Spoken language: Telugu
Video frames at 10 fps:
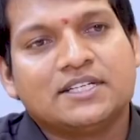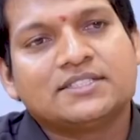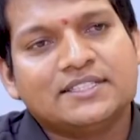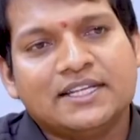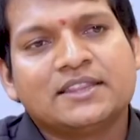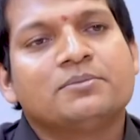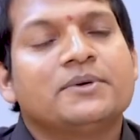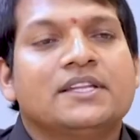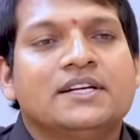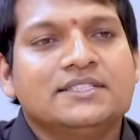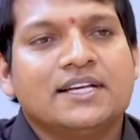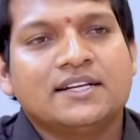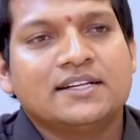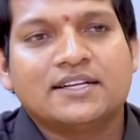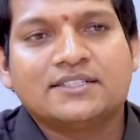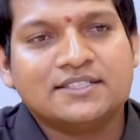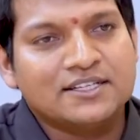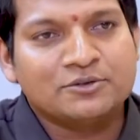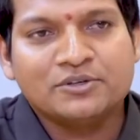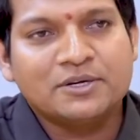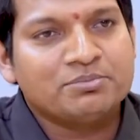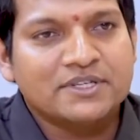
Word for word: డ్రెస్ని ఎంత పెద్ద డిజైనర్కి ఇచ్చినా కుట్టే